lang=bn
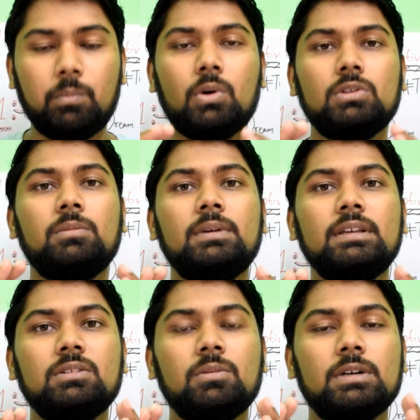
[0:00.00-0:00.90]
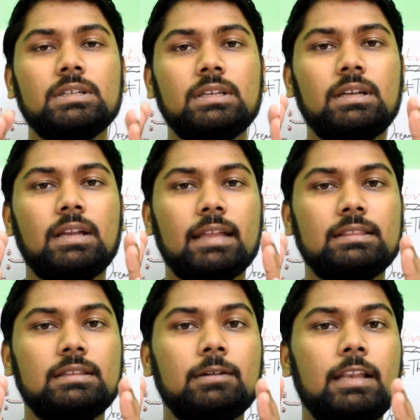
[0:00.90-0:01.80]
প্রথমে তোমাকে
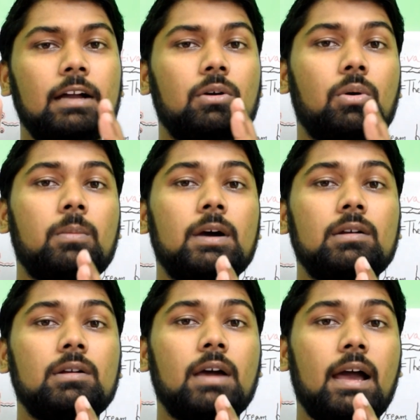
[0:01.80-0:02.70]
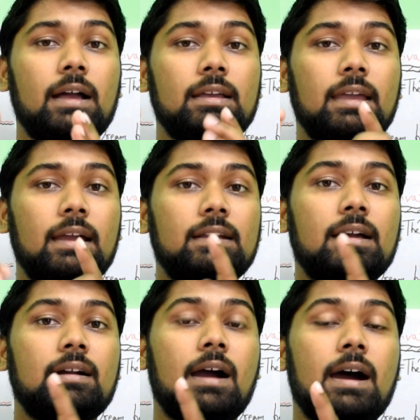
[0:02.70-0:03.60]
রাত্রিবেলা ঘুমানোর আগে একটা
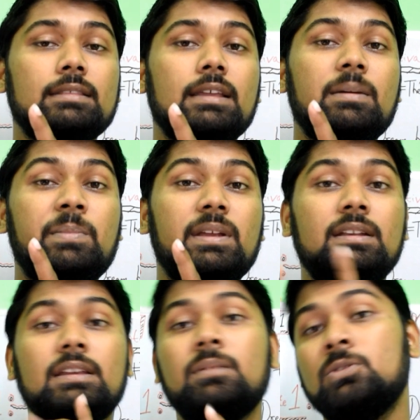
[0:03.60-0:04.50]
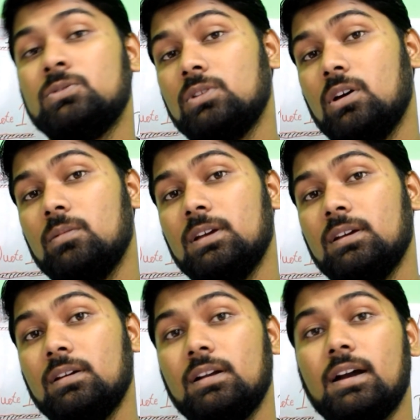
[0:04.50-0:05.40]
খাতা পেন নিয়ে বসতে হবে
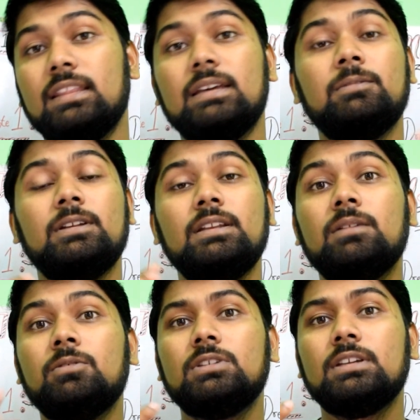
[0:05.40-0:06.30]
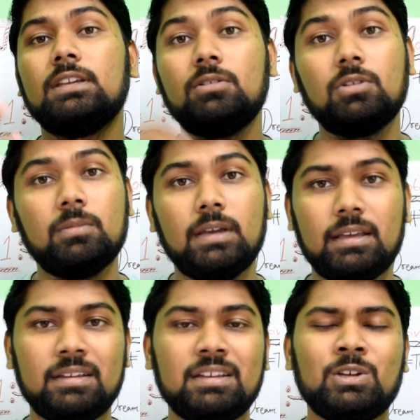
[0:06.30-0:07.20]
খাতা পেন নিয়ে বসে কি করবে
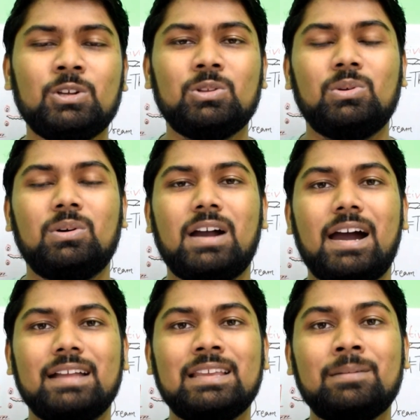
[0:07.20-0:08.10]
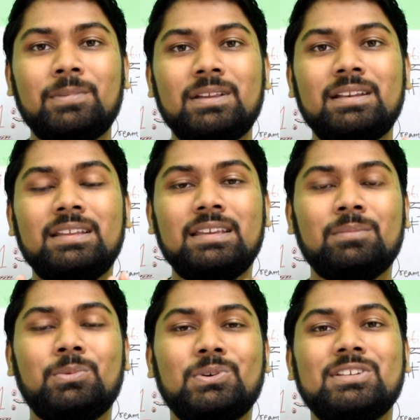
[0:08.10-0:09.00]
তো খাতা পেন নিয়ে
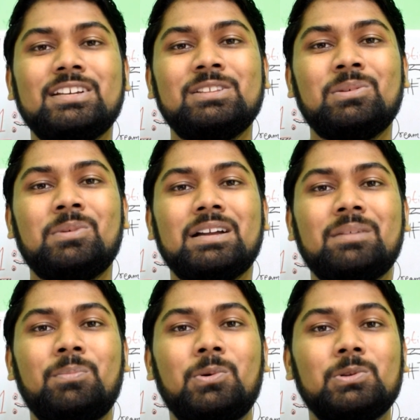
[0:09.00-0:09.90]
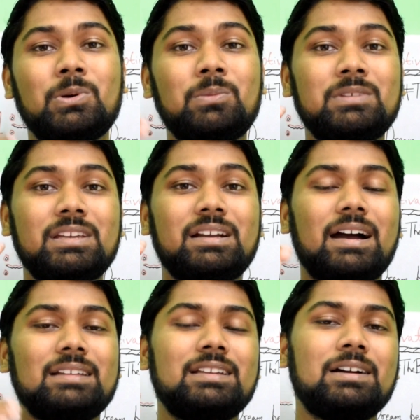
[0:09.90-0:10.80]
বসে তোমাকে প্রথম যে
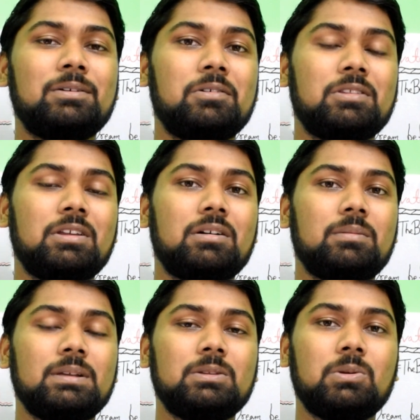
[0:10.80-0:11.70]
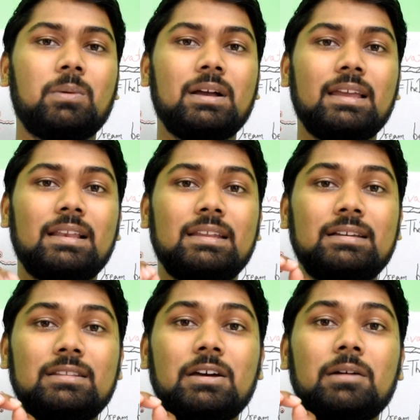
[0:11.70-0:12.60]
কাজটা করতে হবে তোমাকে
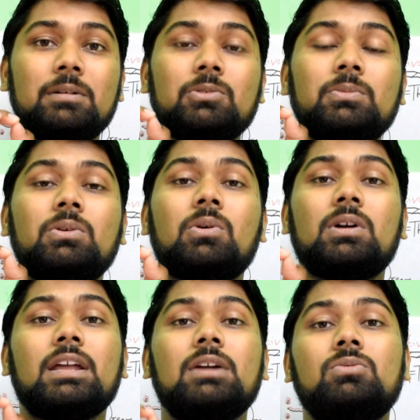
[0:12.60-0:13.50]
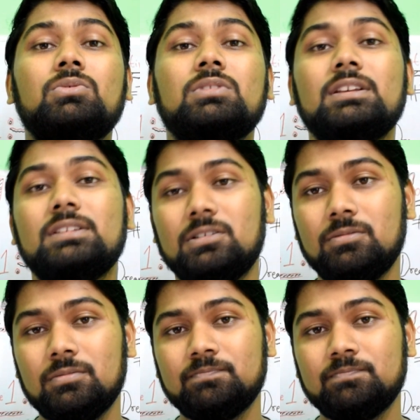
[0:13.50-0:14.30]
লিখতে হবে তুমি কটায় উঠতে চাও